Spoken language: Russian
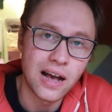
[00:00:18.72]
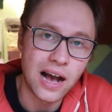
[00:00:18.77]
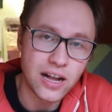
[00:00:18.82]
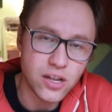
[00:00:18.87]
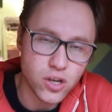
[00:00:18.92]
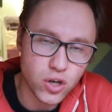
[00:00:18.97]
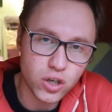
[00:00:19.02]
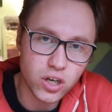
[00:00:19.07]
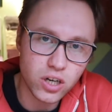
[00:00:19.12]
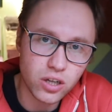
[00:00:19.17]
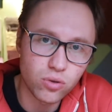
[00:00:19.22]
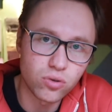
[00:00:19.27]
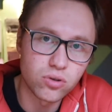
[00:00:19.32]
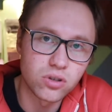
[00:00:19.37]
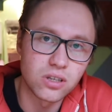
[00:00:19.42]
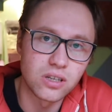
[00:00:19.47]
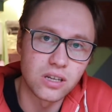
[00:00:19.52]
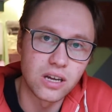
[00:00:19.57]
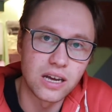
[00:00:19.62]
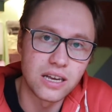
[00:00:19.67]
Они
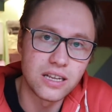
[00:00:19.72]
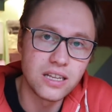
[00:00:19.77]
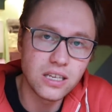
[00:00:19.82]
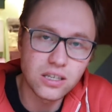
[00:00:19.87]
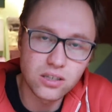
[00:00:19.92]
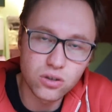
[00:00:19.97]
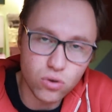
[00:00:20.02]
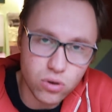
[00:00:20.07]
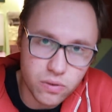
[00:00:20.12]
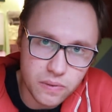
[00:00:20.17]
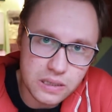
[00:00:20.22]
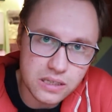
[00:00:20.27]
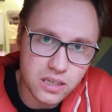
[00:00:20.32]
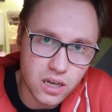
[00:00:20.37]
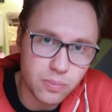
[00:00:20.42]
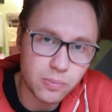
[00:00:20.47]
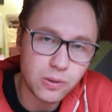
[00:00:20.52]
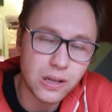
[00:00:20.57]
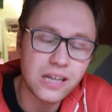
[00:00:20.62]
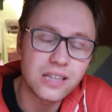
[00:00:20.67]
жалуются на низкий уровень
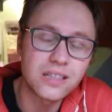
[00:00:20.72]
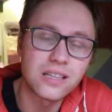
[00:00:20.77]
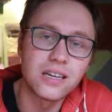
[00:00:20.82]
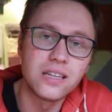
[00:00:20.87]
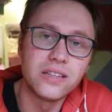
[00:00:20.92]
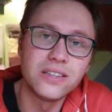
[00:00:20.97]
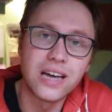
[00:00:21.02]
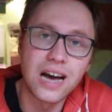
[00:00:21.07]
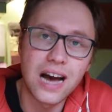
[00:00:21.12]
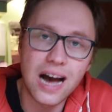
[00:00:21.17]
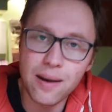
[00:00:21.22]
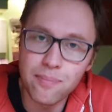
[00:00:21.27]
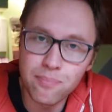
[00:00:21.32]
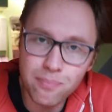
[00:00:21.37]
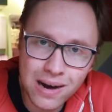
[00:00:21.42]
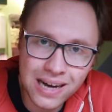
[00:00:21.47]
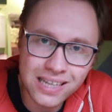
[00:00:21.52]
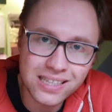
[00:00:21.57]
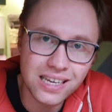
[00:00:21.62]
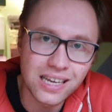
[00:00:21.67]
зарплат, на
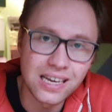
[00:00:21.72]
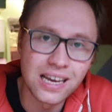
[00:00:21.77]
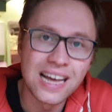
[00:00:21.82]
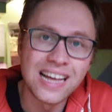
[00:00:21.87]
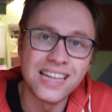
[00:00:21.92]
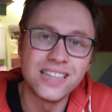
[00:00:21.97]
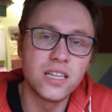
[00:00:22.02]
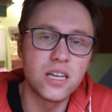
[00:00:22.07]
обманы,